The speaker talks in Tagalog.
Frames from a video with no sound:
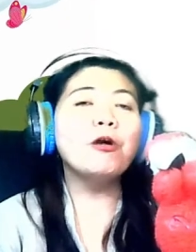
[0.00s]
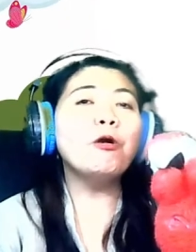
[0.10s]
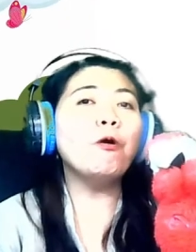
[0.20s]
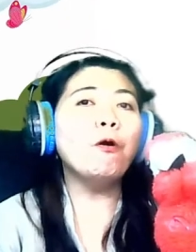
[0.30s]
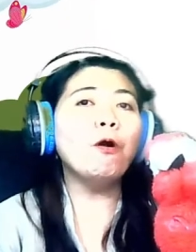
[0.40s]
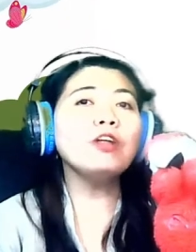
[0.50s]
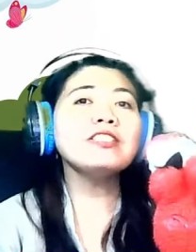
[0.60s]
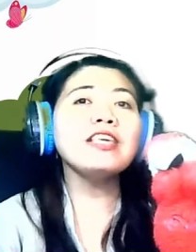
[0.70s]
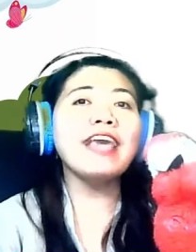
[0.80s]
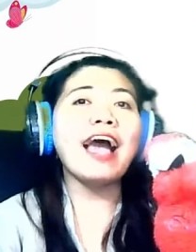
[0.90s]
o
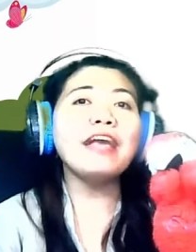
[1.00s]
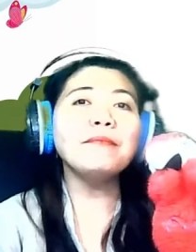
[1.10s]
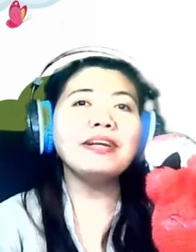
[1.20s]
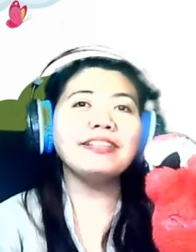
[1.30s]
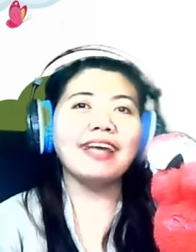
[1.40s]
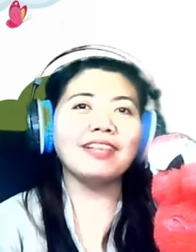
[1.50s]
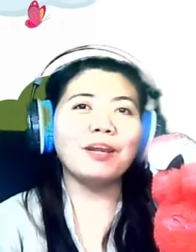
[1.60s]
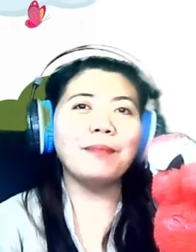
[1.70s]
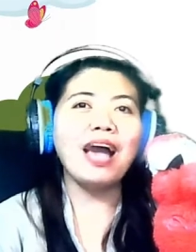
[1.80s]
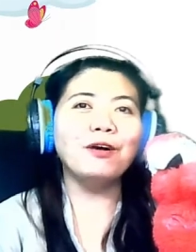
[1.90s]
siya ay
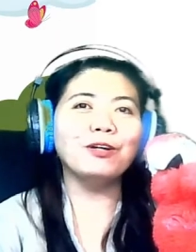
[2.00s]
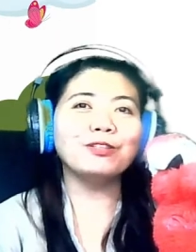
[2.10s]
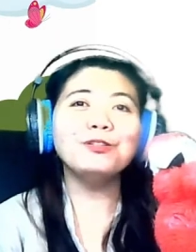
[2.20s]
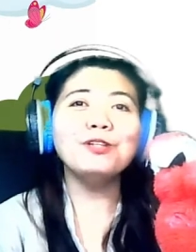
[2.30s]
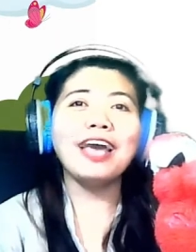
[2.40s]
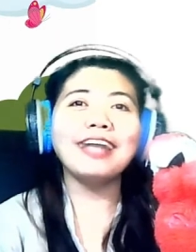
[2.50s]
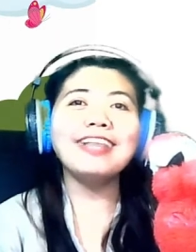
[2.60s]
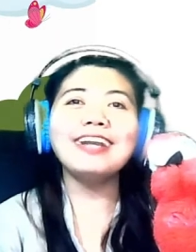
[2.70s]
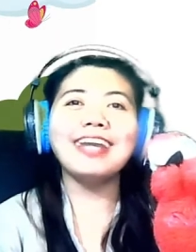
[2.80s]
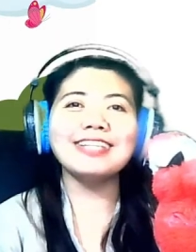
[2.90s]
magtatrabaho tulad
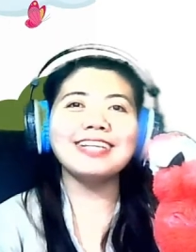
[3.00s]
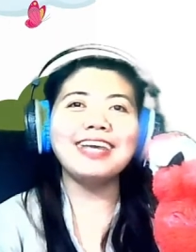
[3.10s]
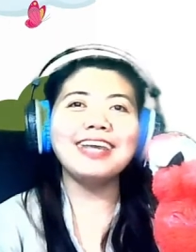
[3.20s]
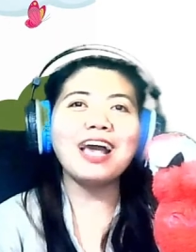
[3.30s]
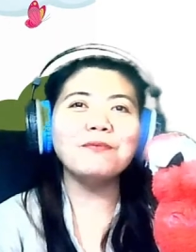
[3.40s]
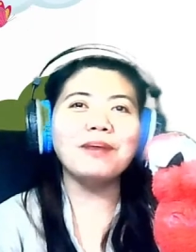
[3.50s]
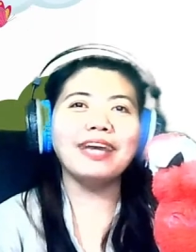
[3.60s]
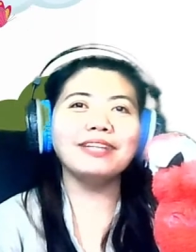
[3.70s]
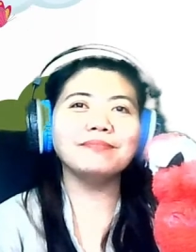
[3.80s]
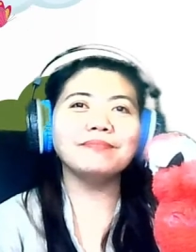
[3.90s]
ng nasa larawan.